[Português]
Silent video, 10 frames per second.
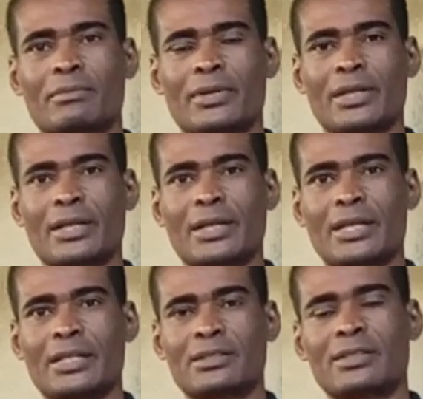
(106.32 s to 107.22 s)
para
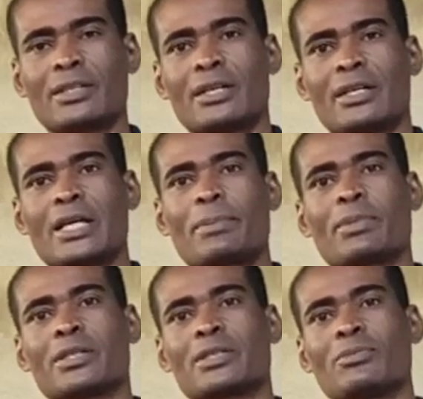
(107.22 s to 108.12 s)
casa e a
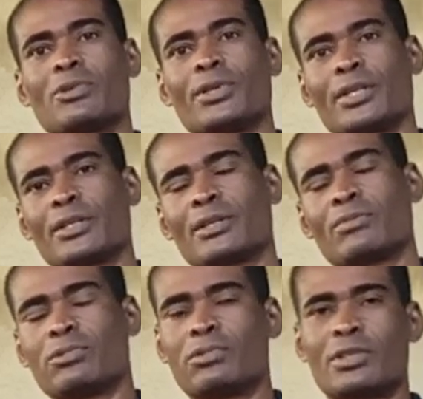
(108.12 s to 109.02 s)
planta morrer,
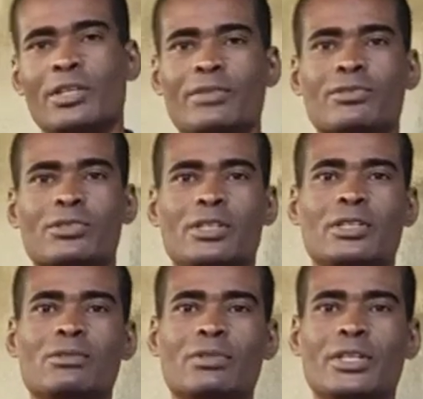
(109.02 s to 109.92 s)
porque você
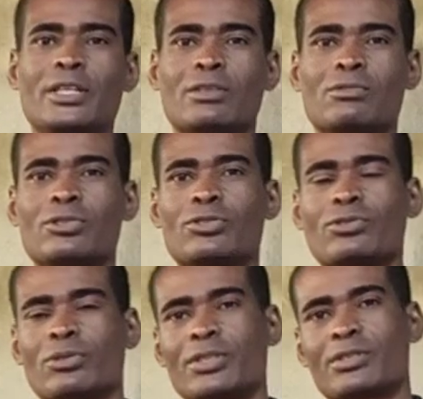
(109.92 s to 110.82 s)
não cria
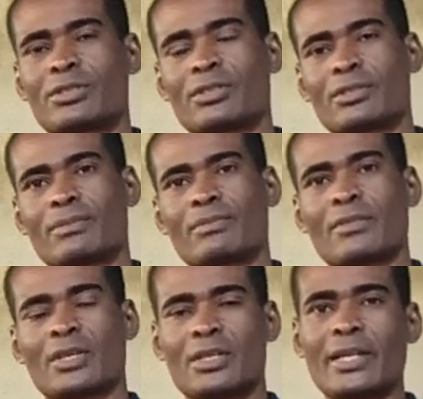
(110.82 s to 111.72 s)
condições
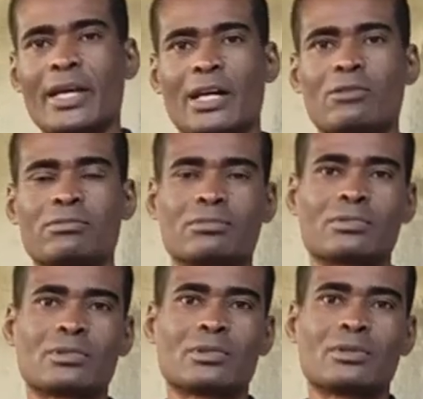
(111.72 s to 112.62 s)
ideal
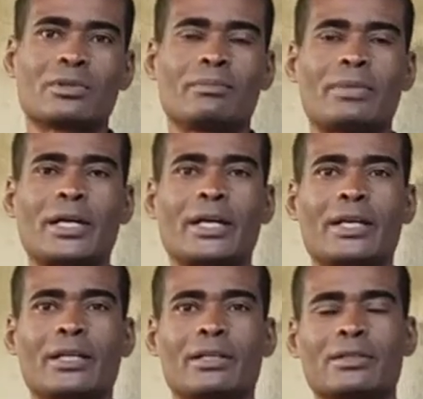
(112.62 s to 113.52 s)
para
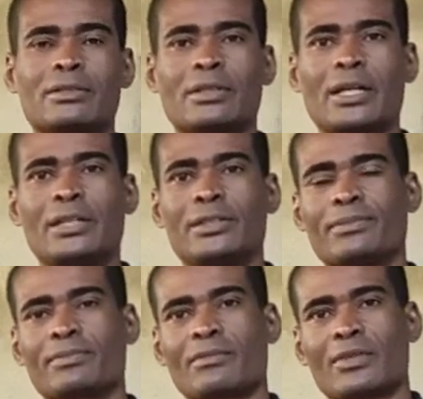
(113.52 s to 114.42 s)
ela aí.
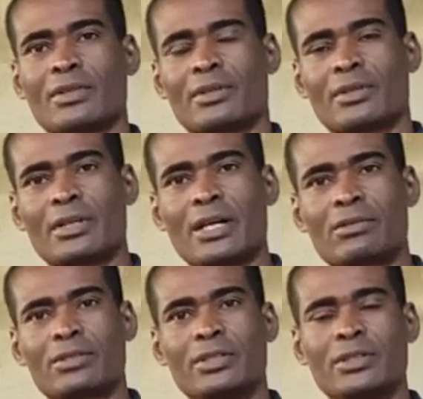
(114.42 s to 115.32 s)

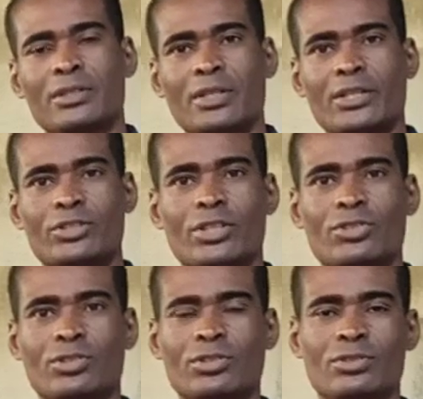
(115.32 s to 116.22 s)
Claro que a
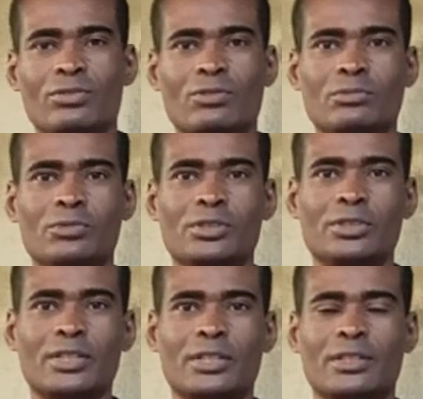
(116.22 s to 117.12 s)
gente, como diz,
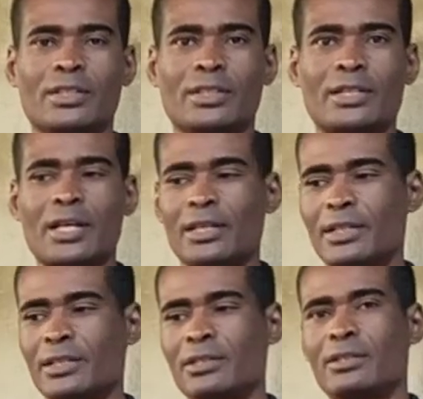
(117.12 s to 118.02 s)
né, tem aí a
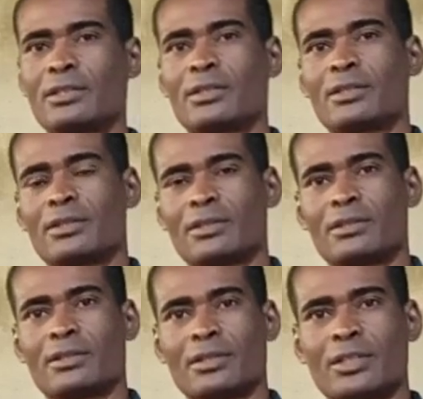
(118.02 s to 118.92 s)
lei que
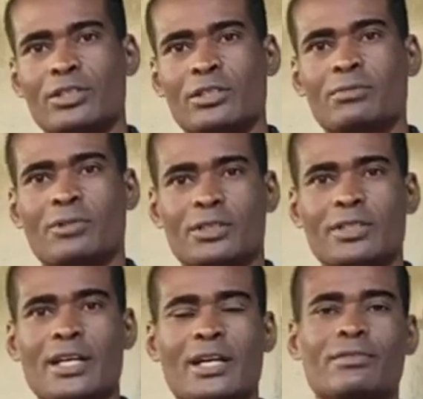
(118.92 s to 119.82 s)
a gente não pode
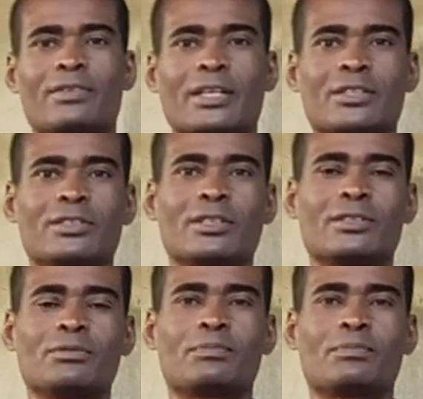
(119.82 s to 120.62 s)
tirar, ficar tirando